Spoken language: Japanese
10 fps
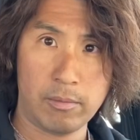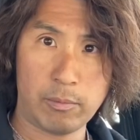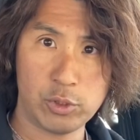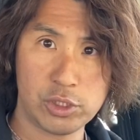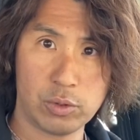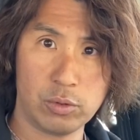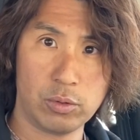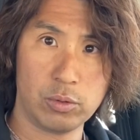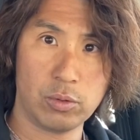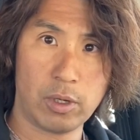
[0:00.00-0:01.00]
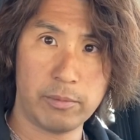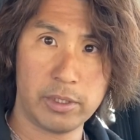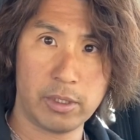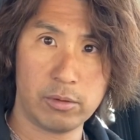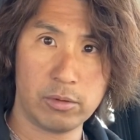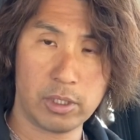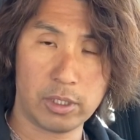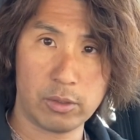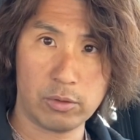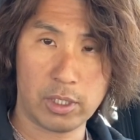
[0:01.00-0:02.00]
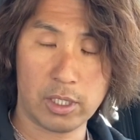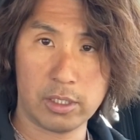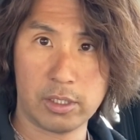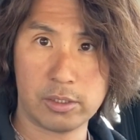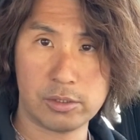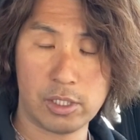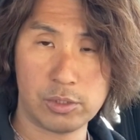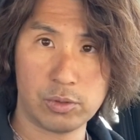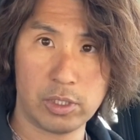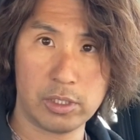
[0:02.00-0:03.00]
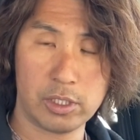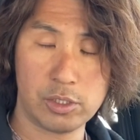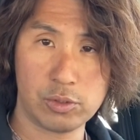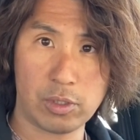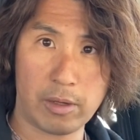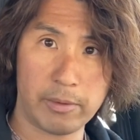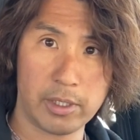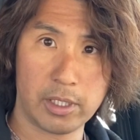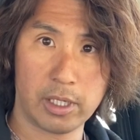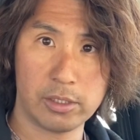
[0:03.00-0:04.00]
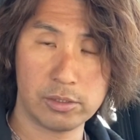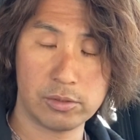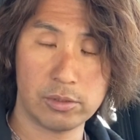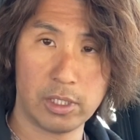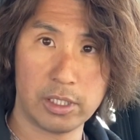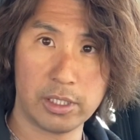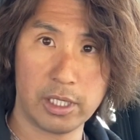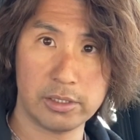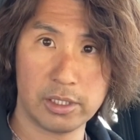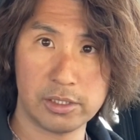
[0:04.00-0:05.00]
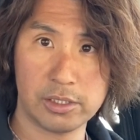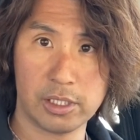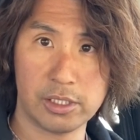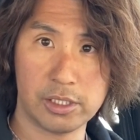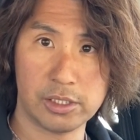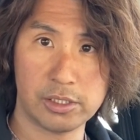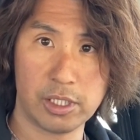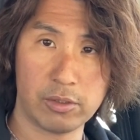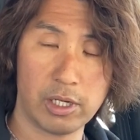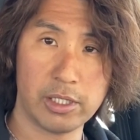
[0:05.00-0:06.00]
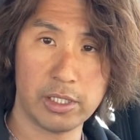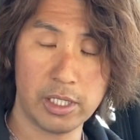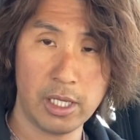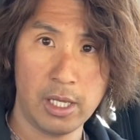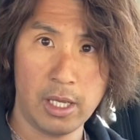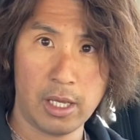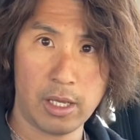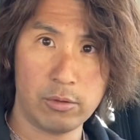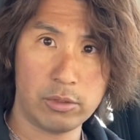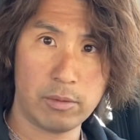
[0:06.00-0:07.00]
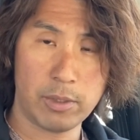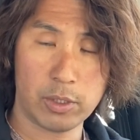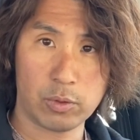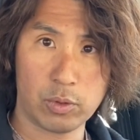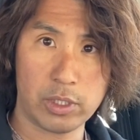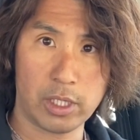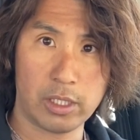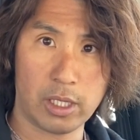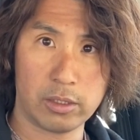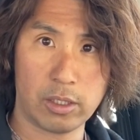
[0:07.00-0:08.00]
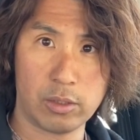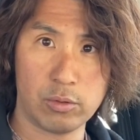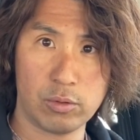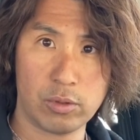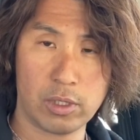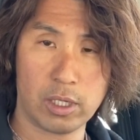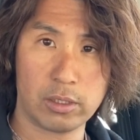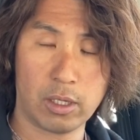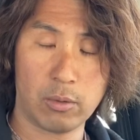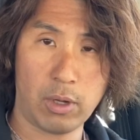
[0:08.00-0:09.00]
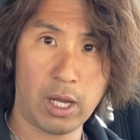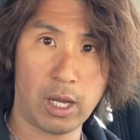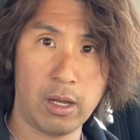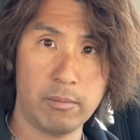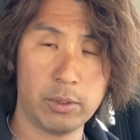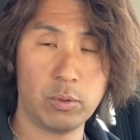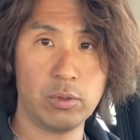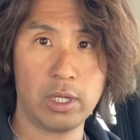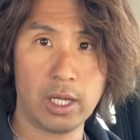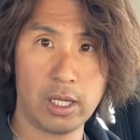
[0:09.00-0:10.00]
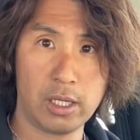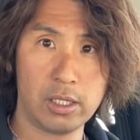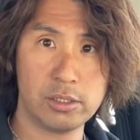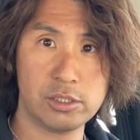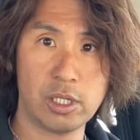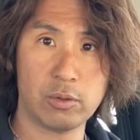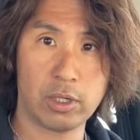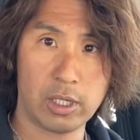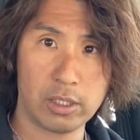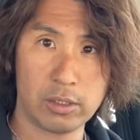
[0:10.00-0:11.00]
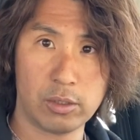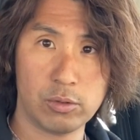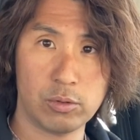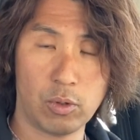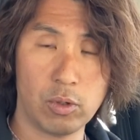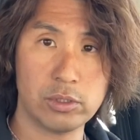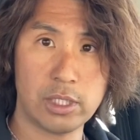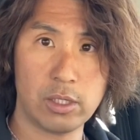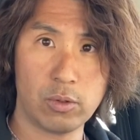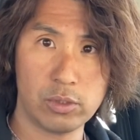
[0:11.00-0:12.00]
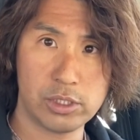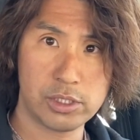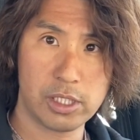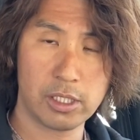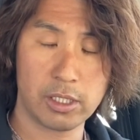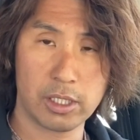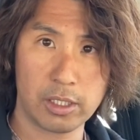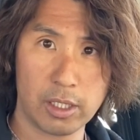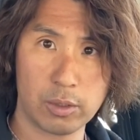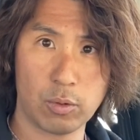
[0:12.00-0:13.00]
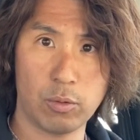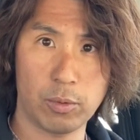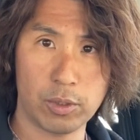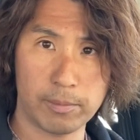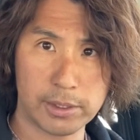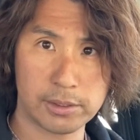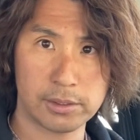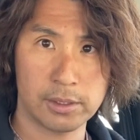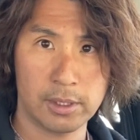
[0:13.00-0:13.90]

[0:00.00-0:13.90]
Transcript: まあ、もしこの動画見てる方の中でですね、将来的にちょっとアメリカに住んだり滞在したりしてる間に、えー、運転免許取りたいなっていう方は、まあ、どんな感じなのかなっていうのを参考にしていただけたらと思います。